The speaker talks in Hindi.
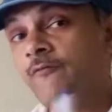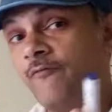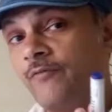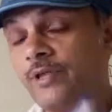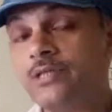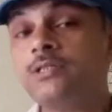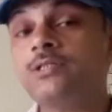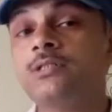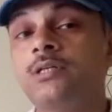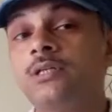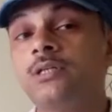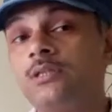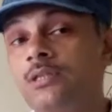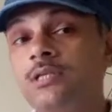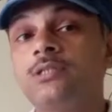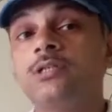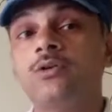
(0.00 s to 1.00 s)
वृक्ष
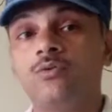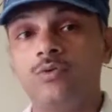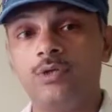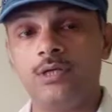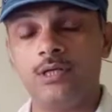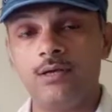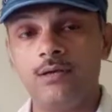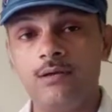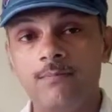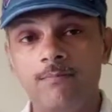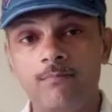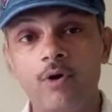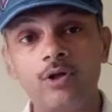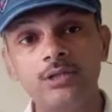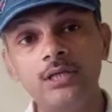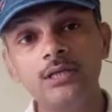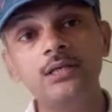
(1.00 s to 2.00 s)
कितने ज़रूरी हैं
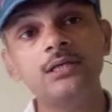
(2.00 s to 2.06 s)
पौधे